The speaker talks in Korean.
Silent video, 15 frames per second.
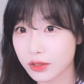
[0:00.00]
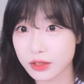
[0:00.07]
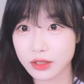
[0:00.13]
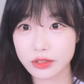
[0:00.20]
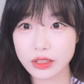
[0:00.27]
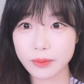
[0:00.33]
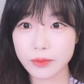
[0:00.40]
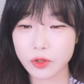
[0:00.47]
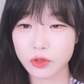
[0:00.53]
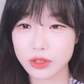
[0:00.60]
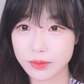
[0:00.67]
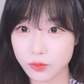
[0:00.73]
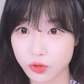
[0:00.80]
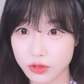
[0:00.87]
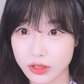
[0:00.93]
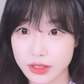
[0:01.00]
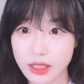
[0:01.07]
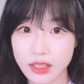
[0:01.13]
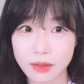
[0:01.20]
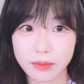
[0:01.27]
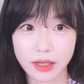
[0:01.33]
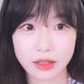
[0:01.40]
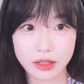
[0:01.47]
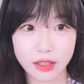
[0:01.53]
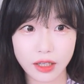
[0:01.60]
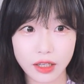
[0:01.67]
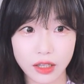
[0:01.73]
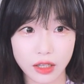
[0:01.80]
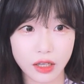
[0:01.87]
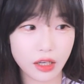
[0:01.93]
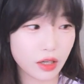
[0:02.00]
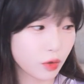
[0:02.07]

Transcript: 근데 12월 26일 생일 많대.